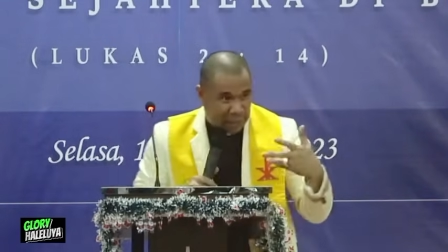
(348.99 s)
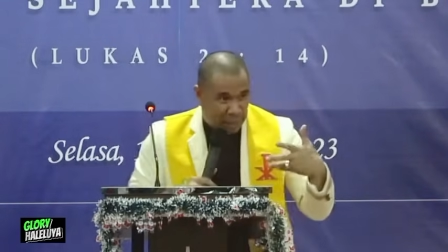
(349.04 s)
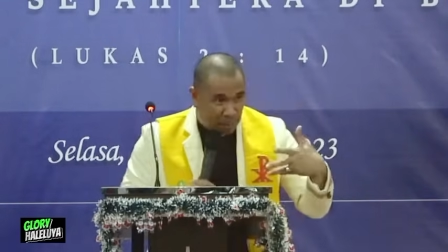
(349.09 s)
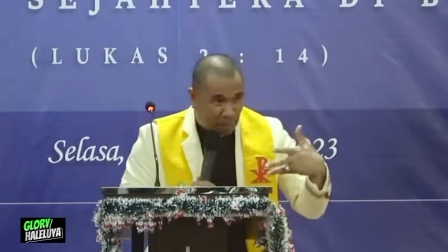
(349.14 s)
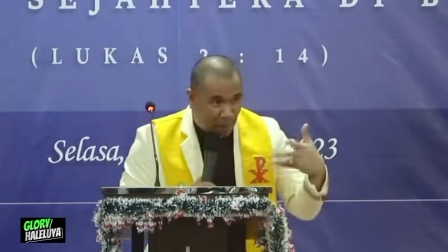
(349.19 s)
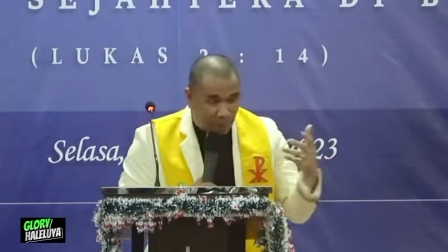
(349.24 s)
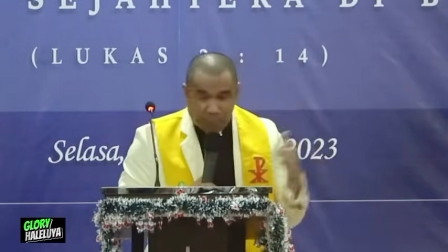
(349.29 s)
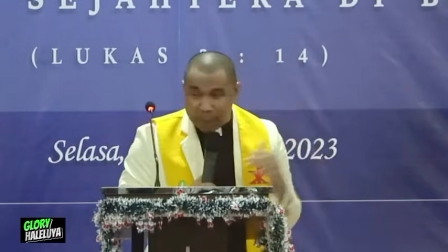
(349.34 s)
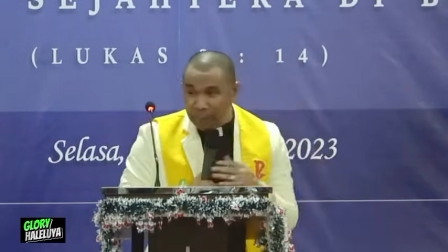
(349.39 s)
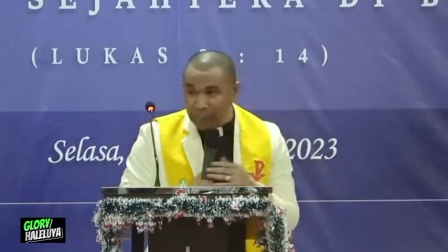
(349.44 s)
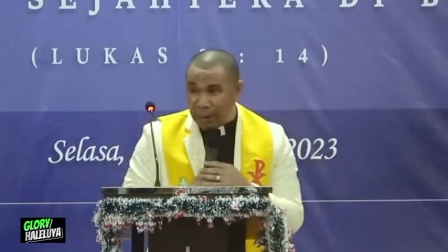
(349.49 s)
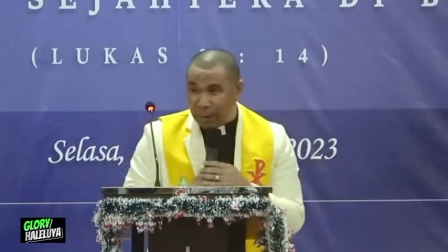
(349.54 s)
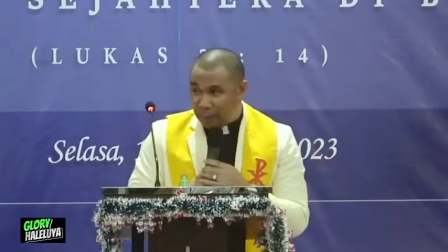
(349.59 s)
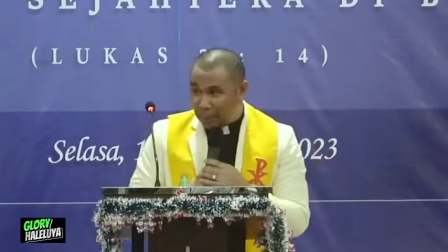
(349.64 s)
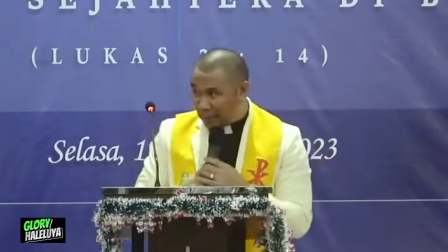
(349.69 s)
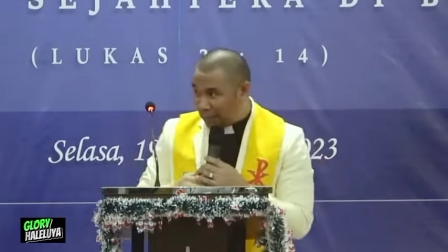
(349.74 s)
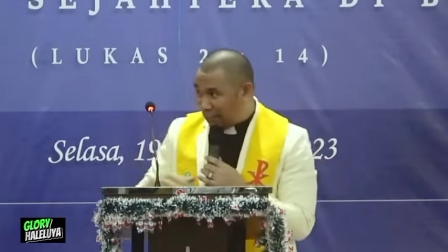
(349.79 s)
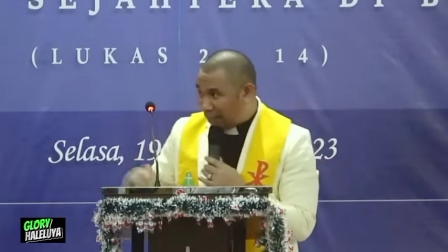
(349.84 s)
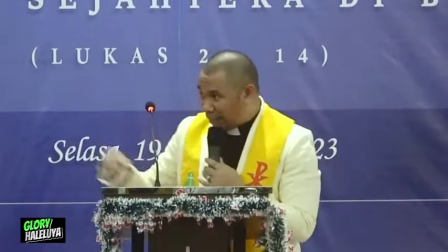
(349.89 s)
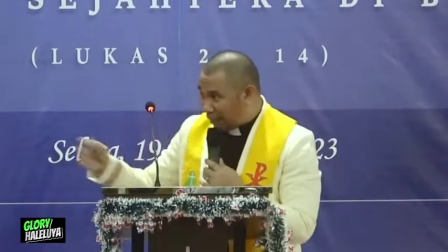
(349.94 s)

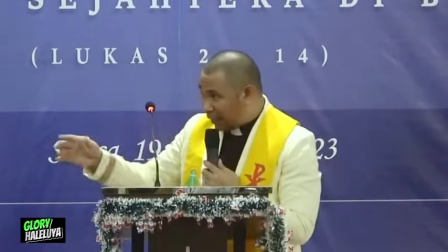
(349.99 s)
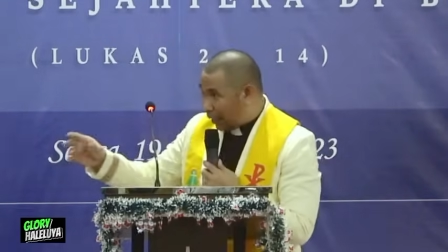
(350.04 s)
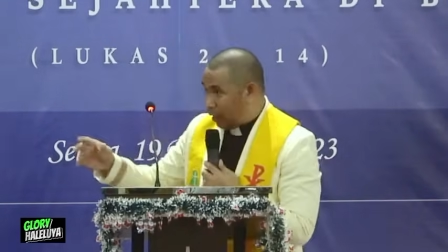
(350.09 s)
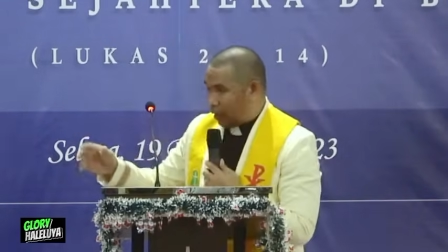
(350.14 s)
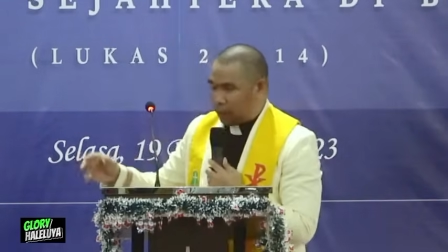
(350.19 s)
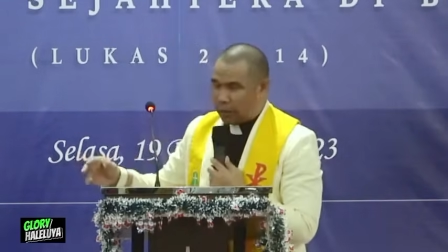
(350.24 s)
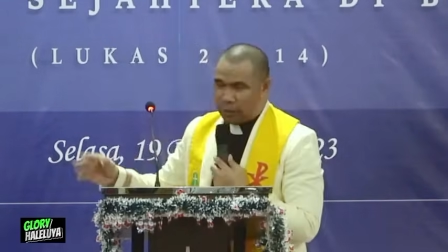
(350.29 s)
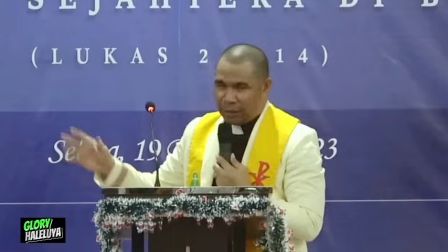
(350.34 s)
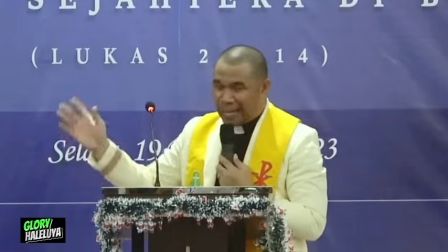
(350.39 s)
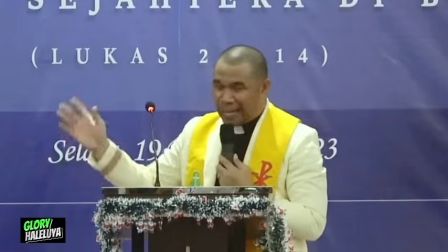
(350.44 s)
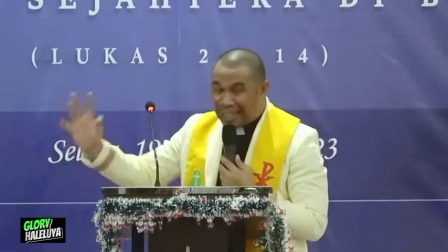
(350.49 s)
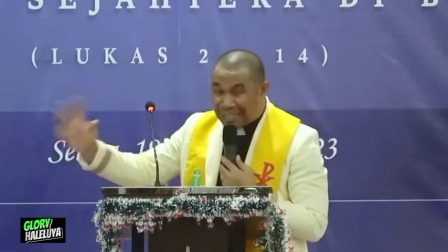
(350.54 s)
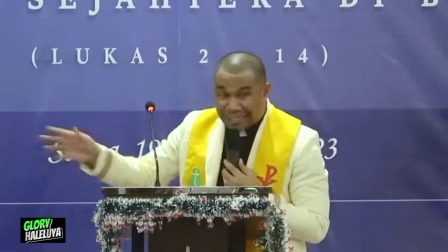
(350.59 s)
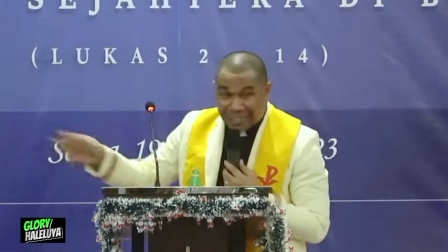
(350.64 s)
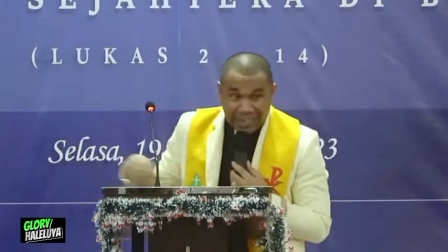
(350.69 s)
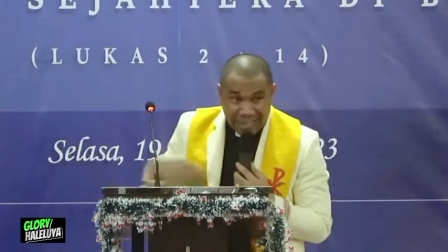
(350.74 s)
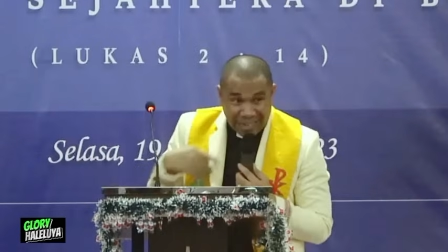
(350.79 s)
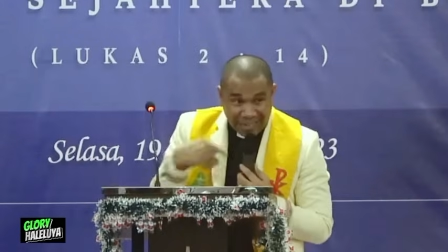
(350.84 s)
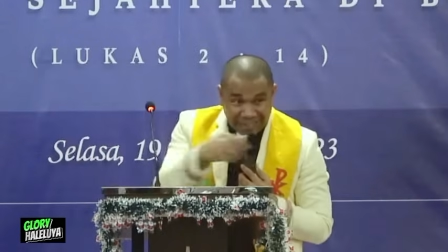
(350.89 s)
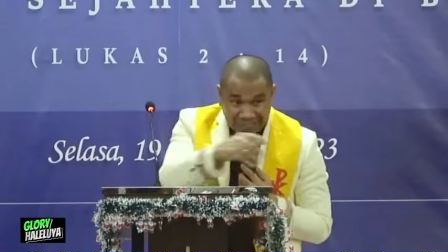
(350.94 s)
Bapak-bapak eh,
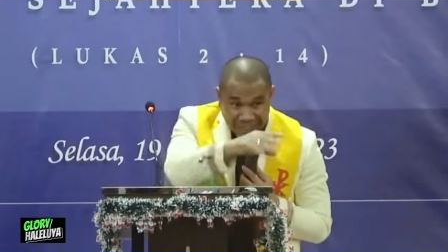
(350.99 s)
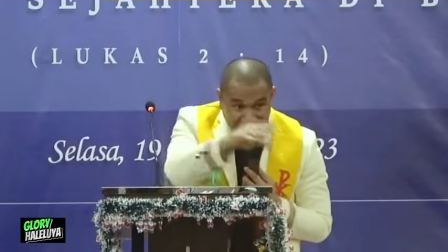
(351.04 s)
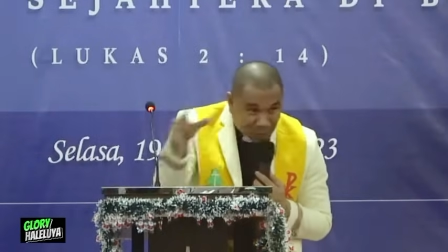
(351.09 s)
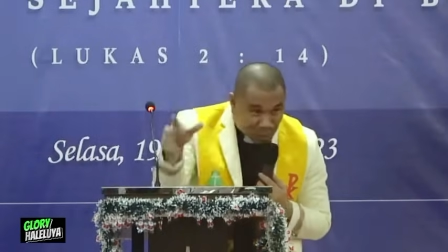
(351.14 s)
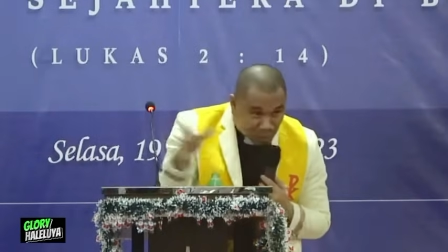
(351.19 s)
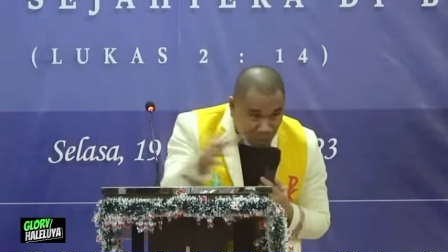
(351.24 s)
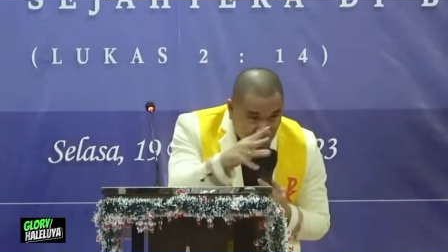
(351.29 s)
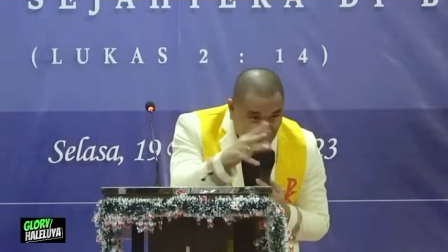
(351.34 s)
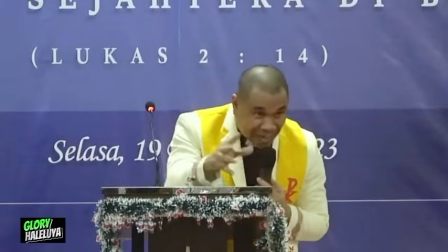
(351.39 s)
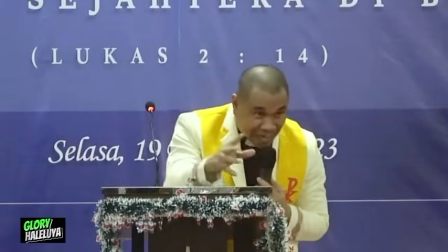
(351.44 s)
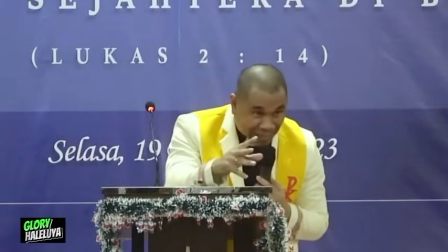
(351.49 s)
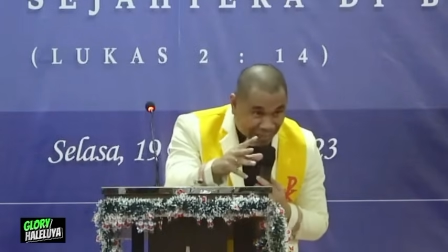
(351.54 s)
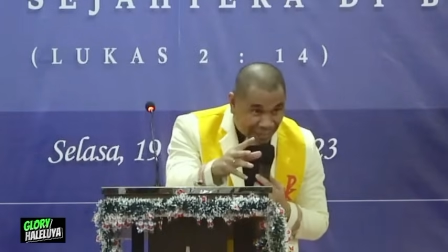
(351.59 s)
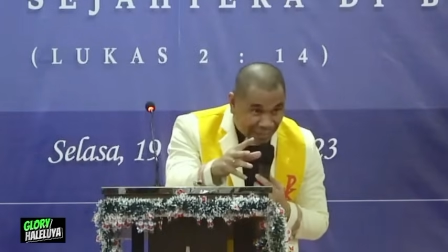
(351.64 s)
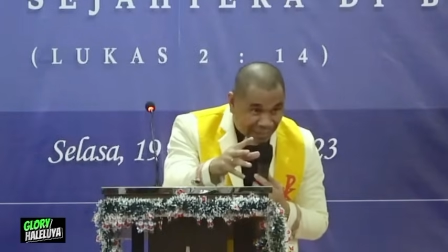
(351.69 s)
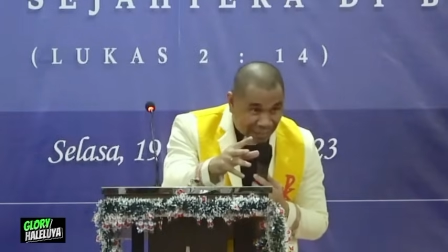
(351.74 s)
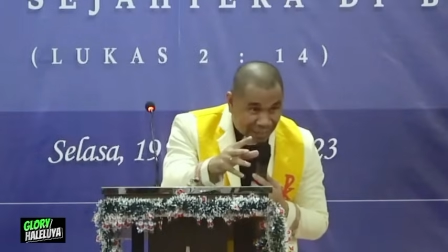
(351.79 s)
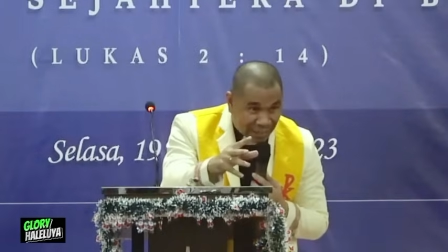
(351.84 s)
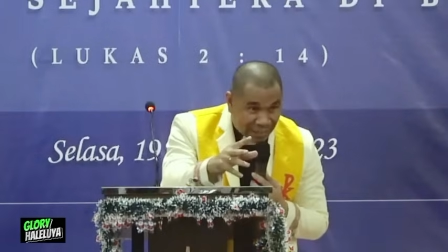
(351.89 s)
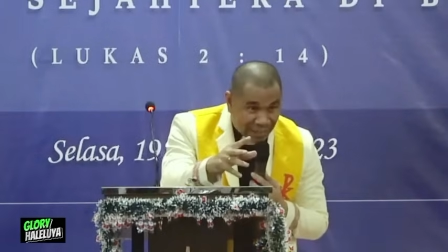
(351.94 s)
ganteng-ganteng semua ini